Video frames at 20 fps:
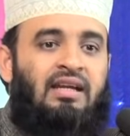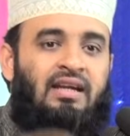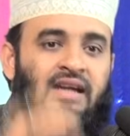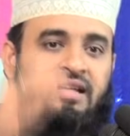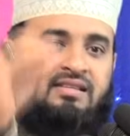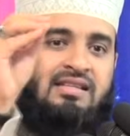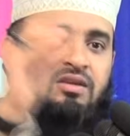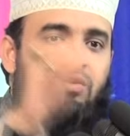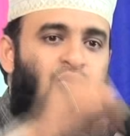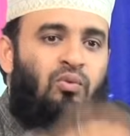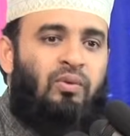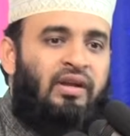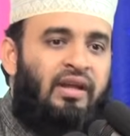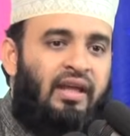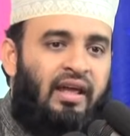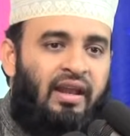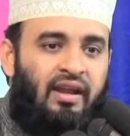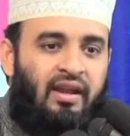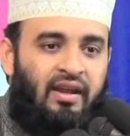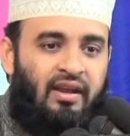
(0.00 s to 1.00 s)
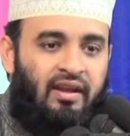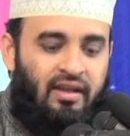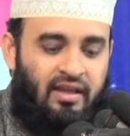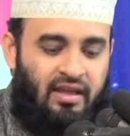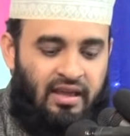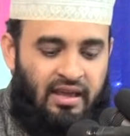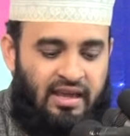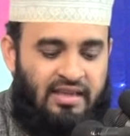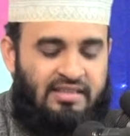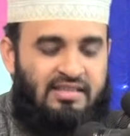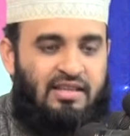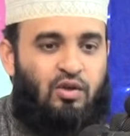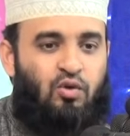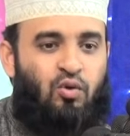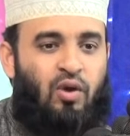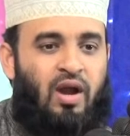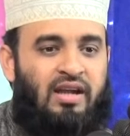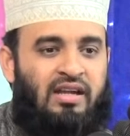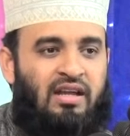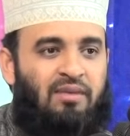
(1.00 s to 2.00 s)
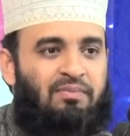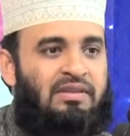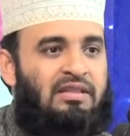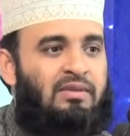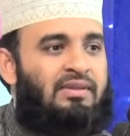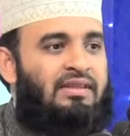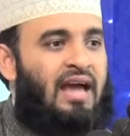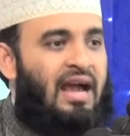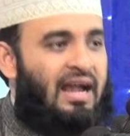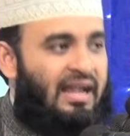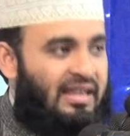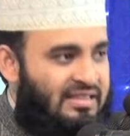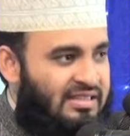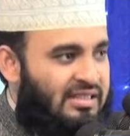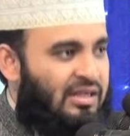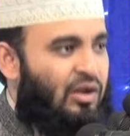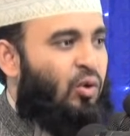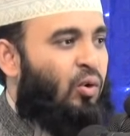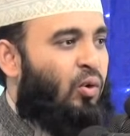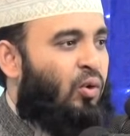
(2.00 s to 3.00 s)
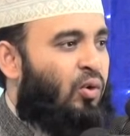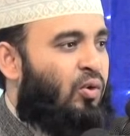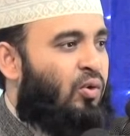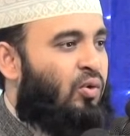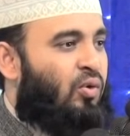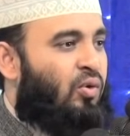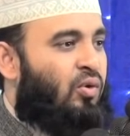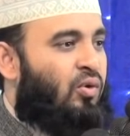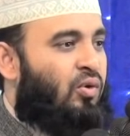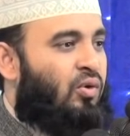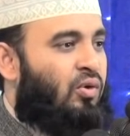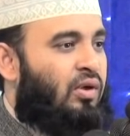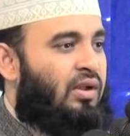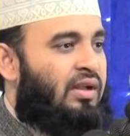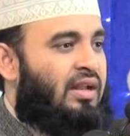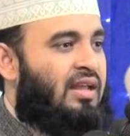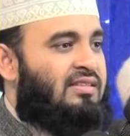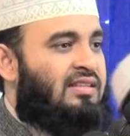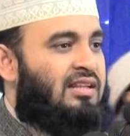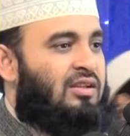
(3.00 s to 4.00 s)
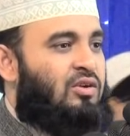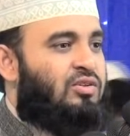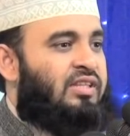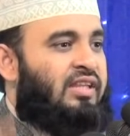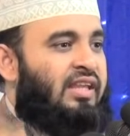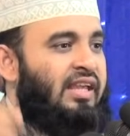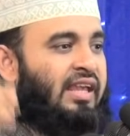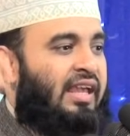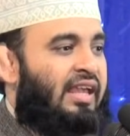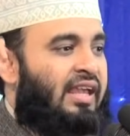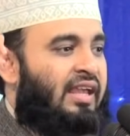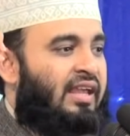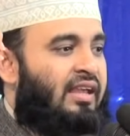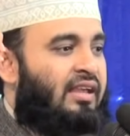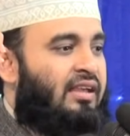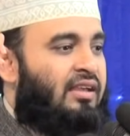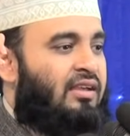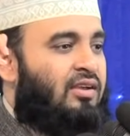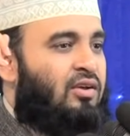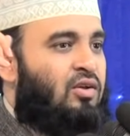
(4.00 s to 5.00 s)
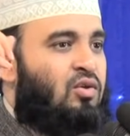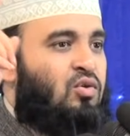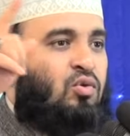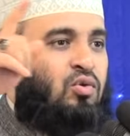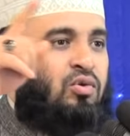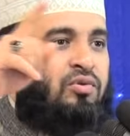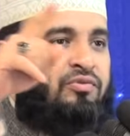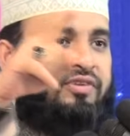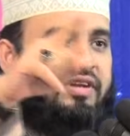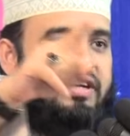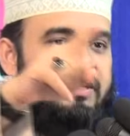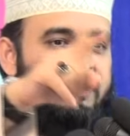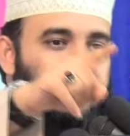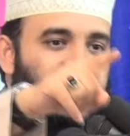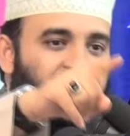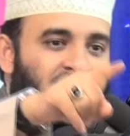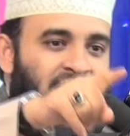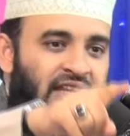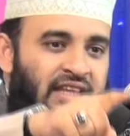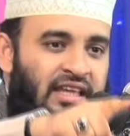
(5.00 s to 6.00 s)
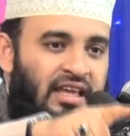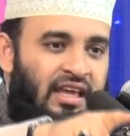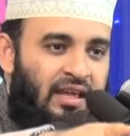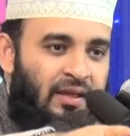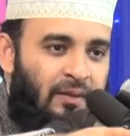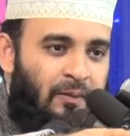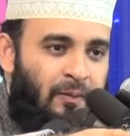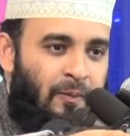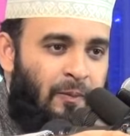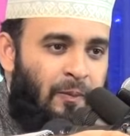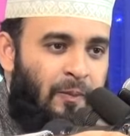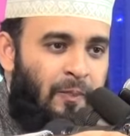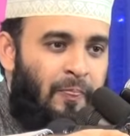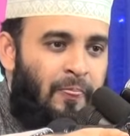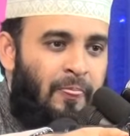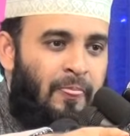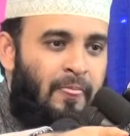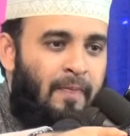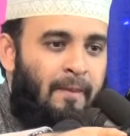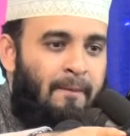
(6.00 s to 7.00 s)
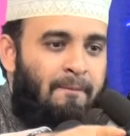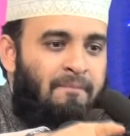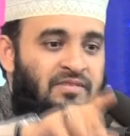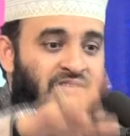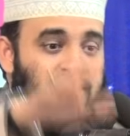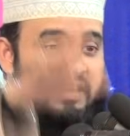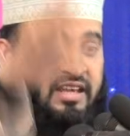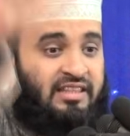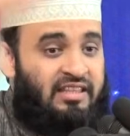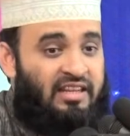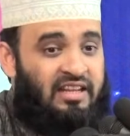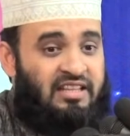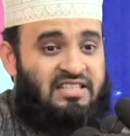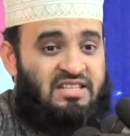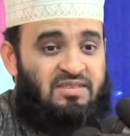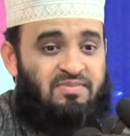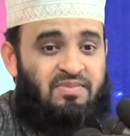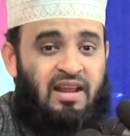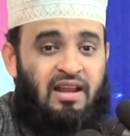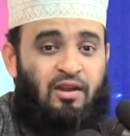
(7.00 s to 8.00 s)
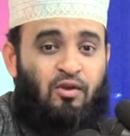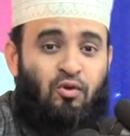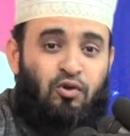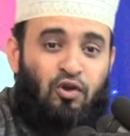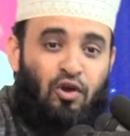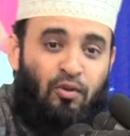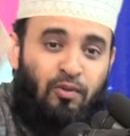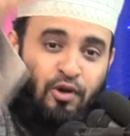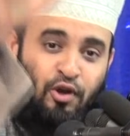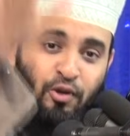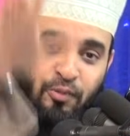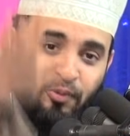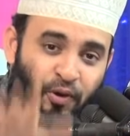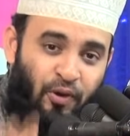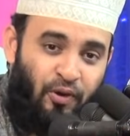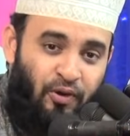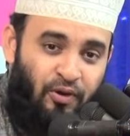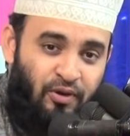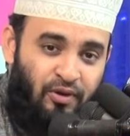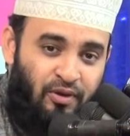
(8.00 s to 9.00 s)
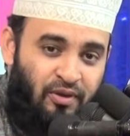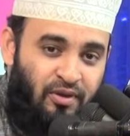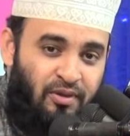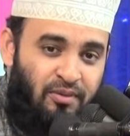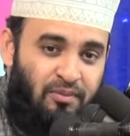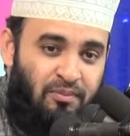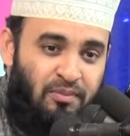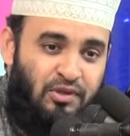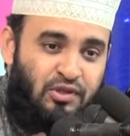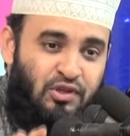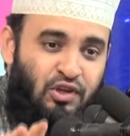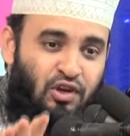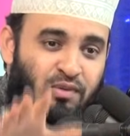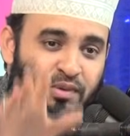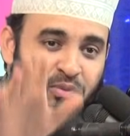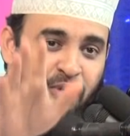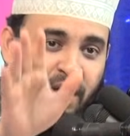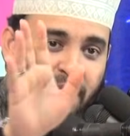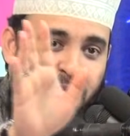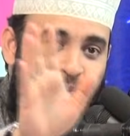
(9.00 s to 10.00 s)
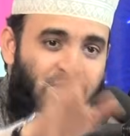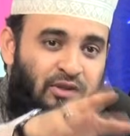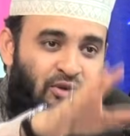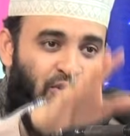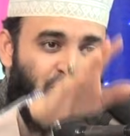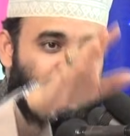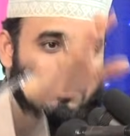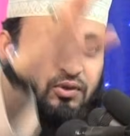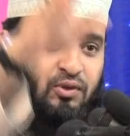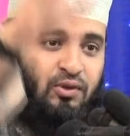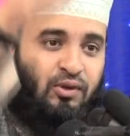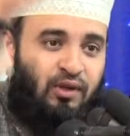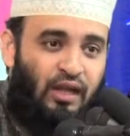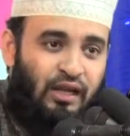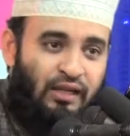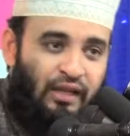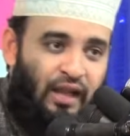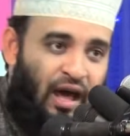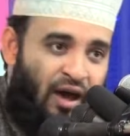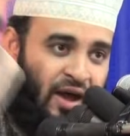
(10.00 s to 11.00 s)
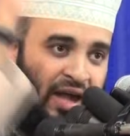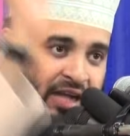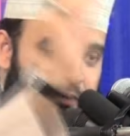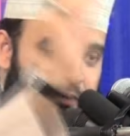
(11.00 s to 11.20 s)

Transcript: থাকলে নাজিল করবেন কেন এই যে কোরআনটা পৃথিবীতে আগে ছিল নাজিল করছে কে কোন ফেরেশতাকে দিয়ে সৈয়দনা জিব্রাইল কোন নবীর ওপর বিশ্বনবী মোহাম্মদ রসুল্লাহ